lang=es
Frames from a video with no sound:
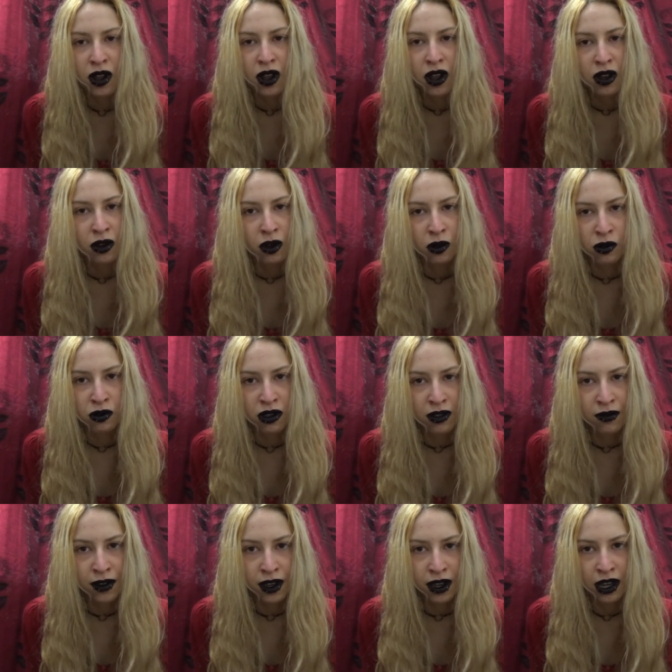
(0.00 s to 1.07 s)
no
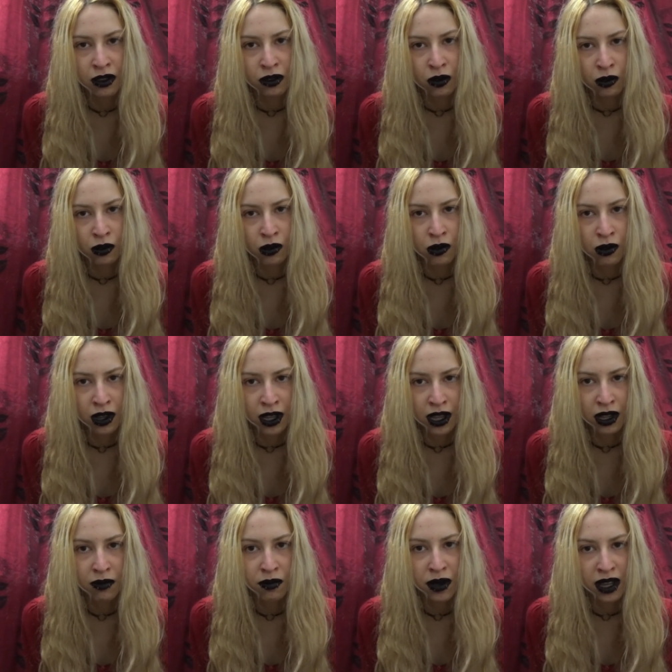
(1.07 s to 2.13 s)
justifica todo lo que
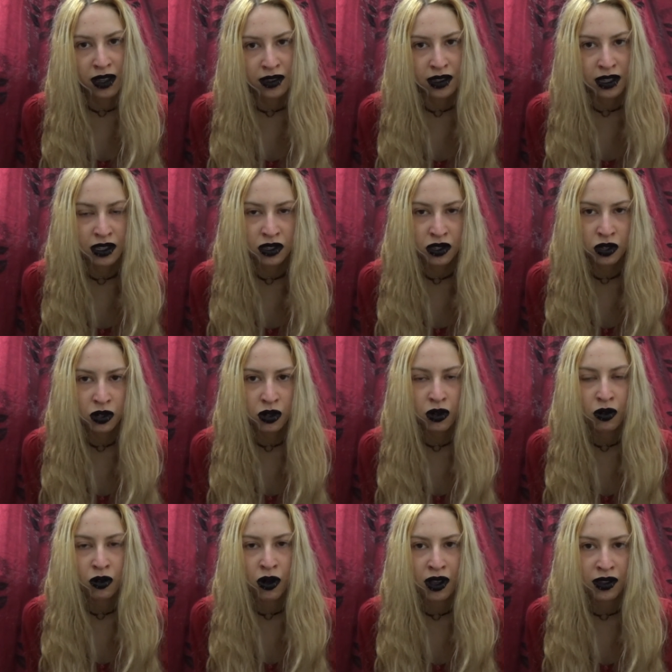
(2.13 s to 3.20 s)
me has hecho
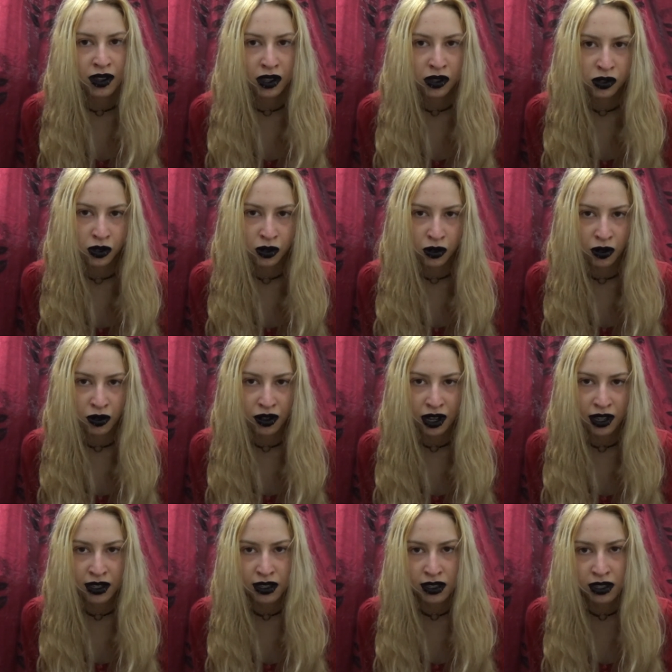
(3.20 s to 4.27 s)
o has hecho con
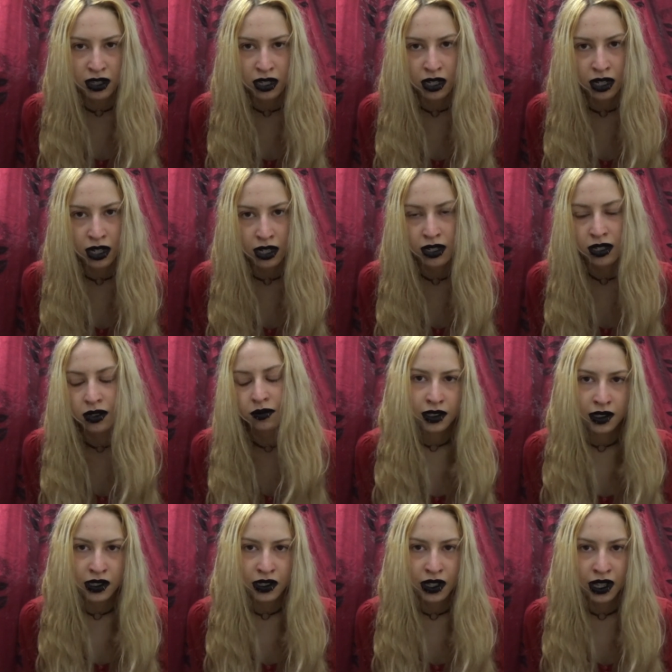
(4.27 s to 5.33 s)
otras chicas.
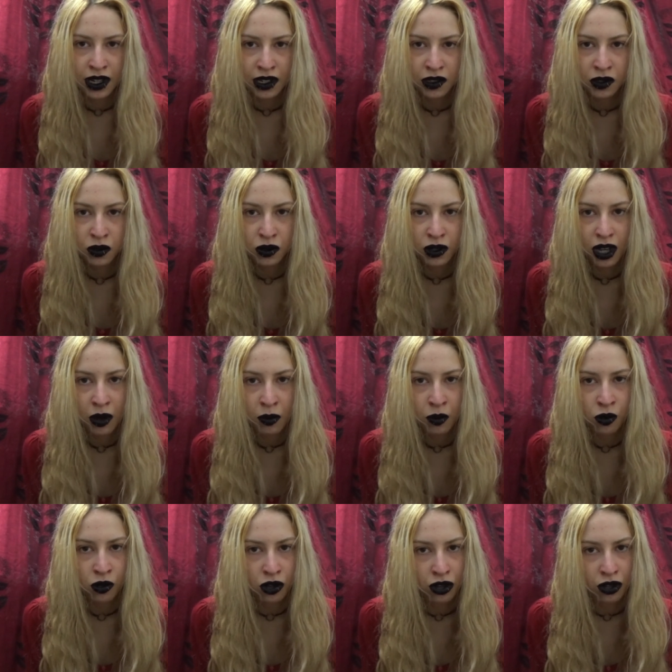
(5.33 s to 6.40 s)
Sí, eres un
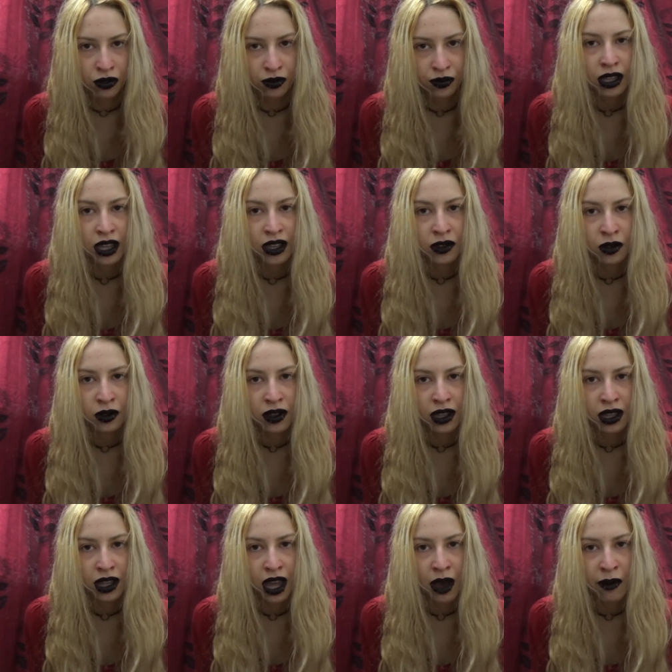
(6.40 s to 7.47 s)
capullo. Y eso de
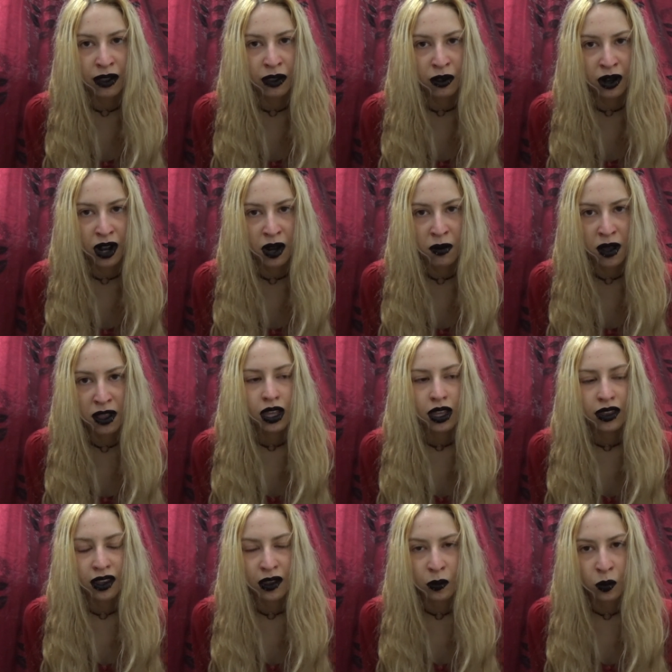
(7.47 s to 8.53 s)
abandonarme
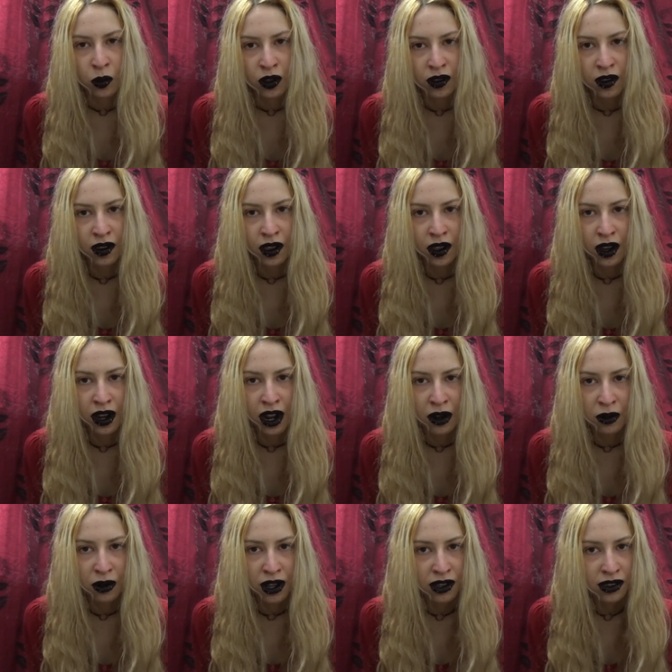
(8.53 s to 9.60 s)
después de tener
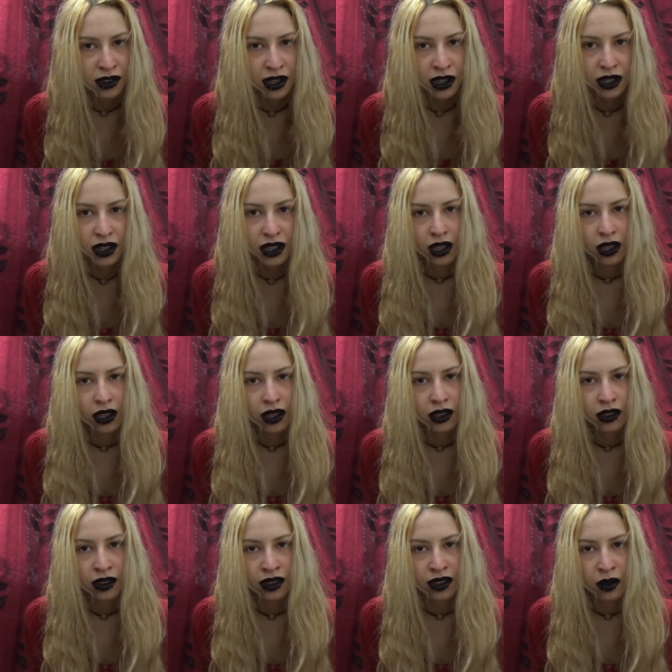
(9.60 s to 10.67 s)
anorexia
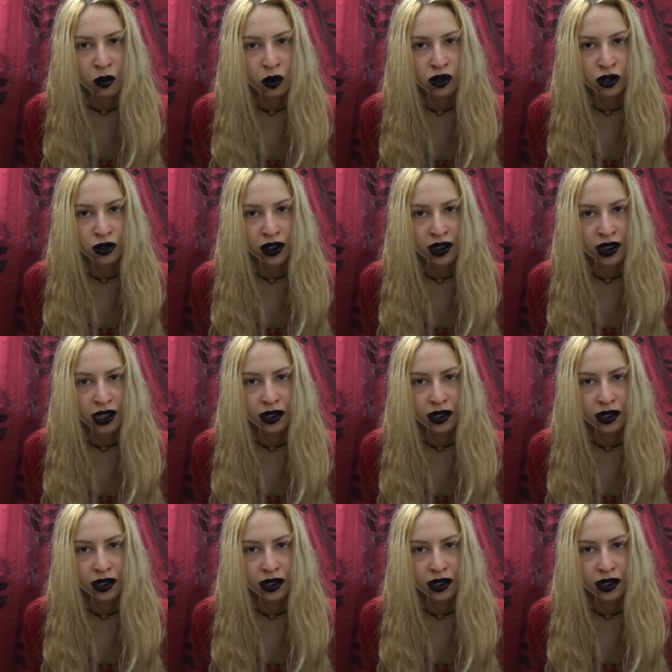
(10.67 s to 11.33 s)
dice mucho de ti.